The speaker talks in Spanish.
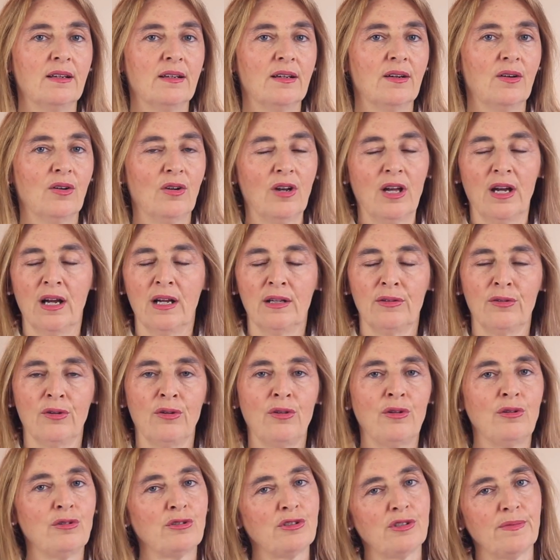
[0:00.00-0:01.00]
Hola a
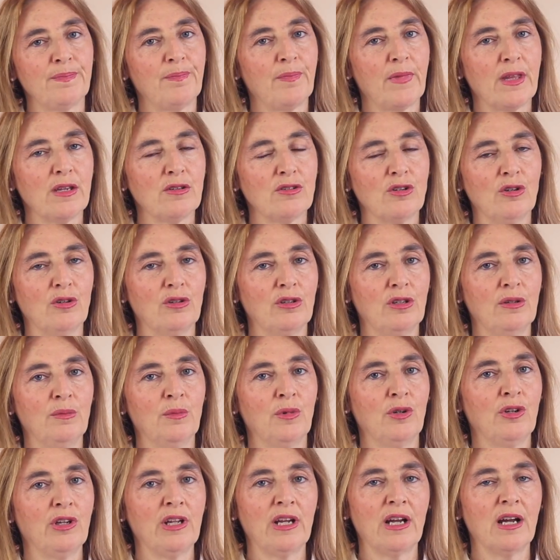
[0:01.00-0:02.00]
todos, soy
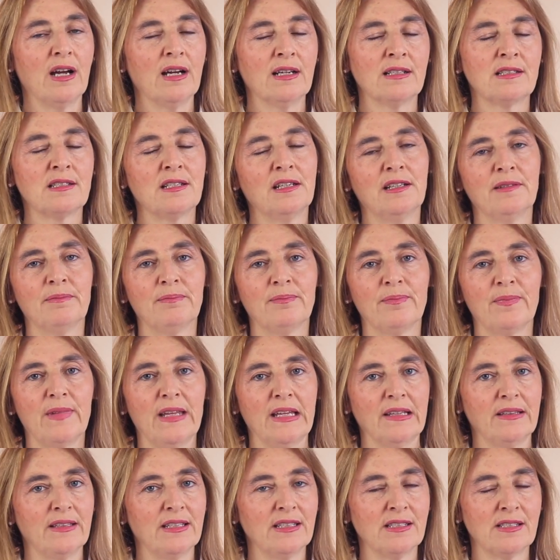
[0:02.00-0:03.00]
Mónica Hacha,
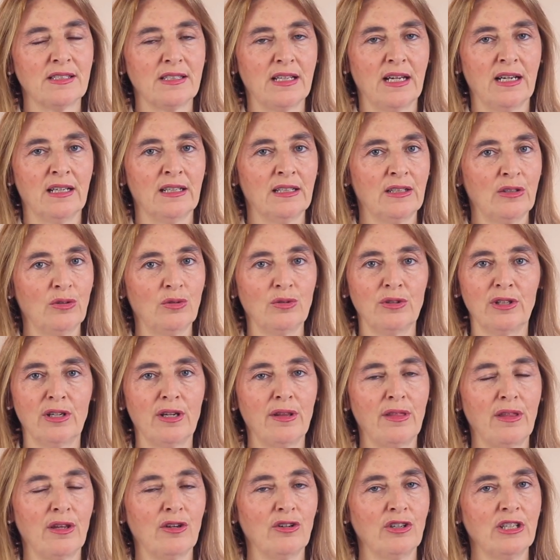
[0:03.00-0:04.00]
dietista,
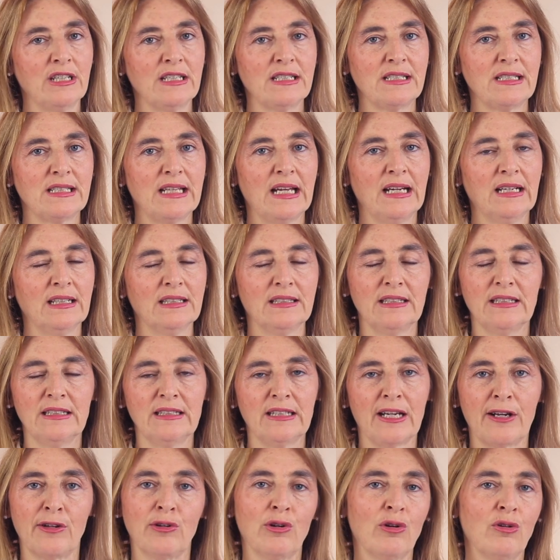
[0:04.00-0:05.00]
nutricionista y
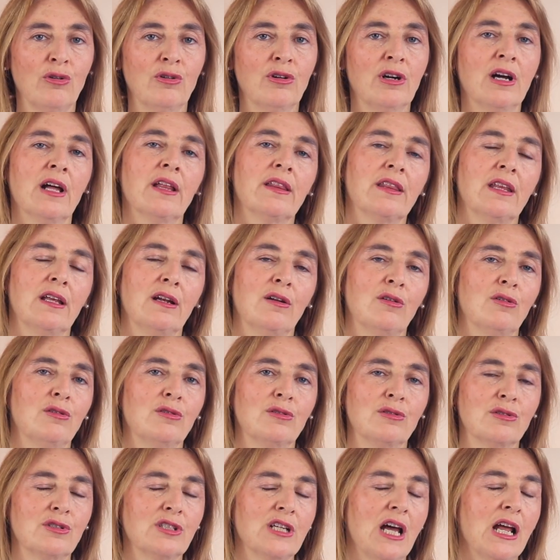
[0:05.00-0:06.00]
tecnóloga de
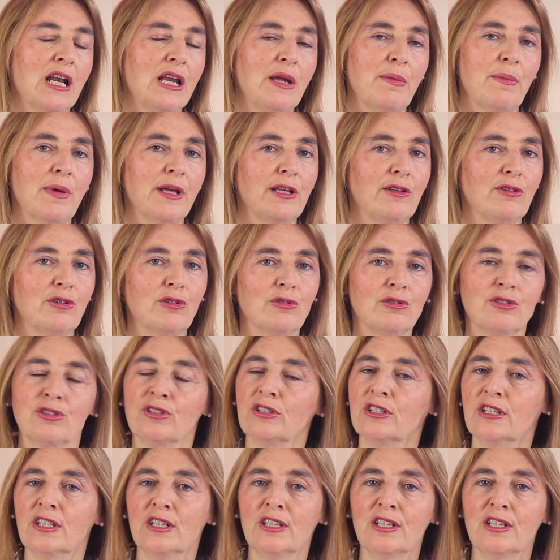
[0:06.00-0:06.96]
los alimentos.